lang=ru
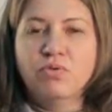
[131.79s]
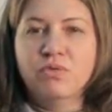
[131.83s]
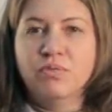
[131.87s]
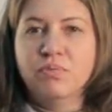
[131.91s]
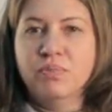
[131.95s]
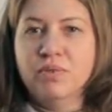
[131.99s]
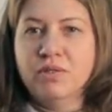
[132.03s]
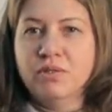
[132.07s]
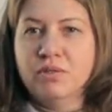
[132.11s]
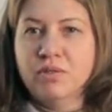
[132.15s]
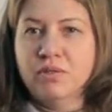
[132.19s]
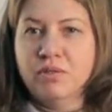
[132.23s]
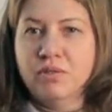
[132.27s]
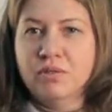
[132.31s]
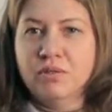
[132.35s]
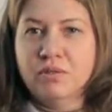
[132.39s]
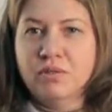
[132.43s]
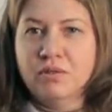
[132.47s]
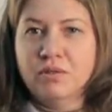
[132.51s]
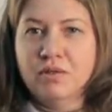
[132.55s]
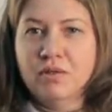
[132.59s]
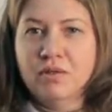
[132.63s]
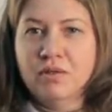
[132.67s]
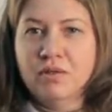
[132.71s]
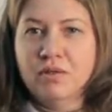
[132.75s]
в
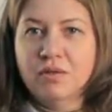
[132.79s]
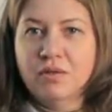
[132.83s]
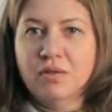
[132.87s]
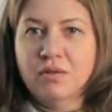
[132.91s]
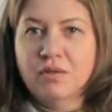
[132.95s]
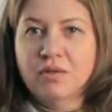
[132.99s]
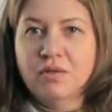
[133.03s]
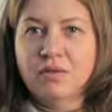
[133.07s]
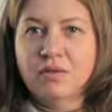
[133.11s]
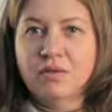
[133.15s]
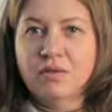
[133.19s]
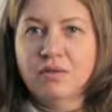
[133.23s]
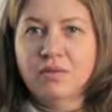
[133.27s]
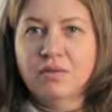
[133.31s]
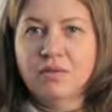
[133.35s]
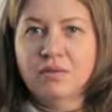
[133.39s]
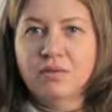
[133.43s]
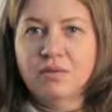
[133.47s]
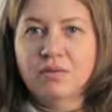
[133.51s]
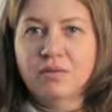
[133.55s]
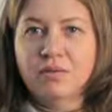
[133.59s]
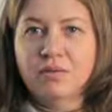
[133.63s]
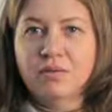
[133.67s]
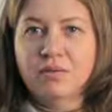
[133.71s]
Питере э,